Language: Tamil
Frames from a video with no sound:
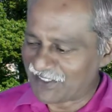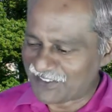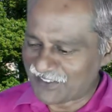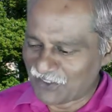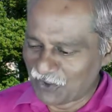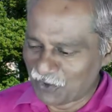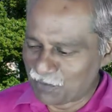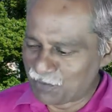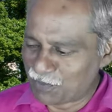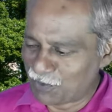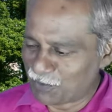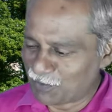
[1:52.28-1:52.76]

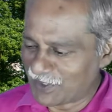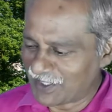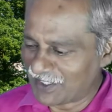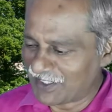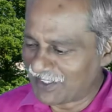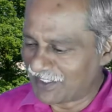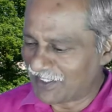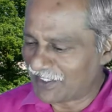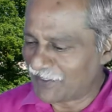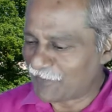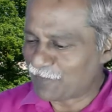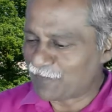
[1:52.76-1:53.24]
சிவப்பு மண்
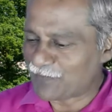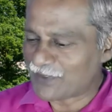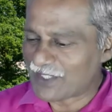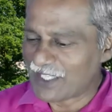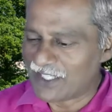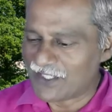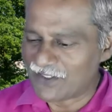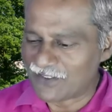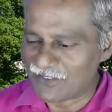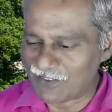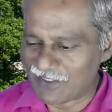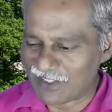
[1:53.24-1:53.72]

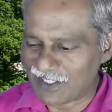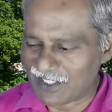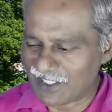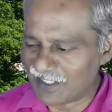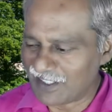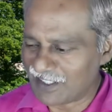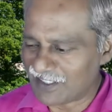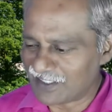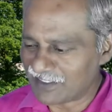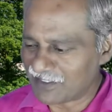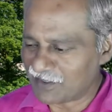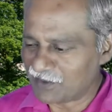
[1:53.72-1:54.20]

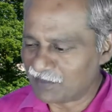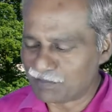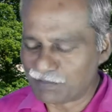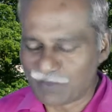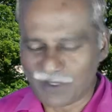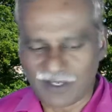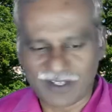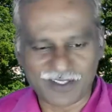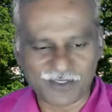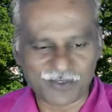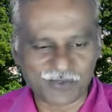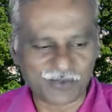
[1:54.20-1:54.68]
வெள்ளையாக இருந்த
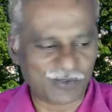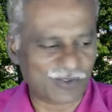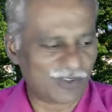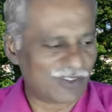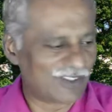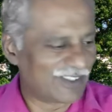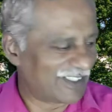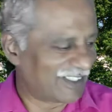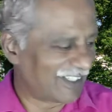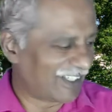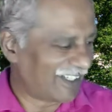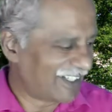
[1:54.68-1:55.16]
பாறைத்தூள்
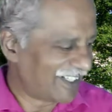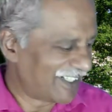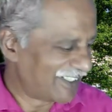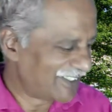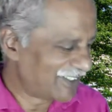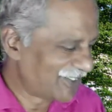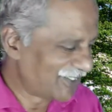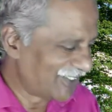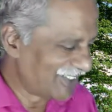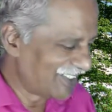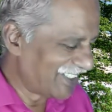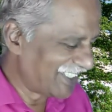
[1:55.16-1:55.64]
இதெல்லாம்
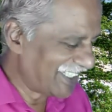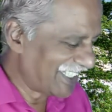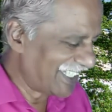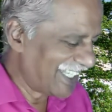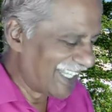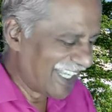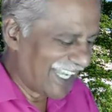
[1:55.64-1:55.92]
எடுத்துகிட்டு வந்து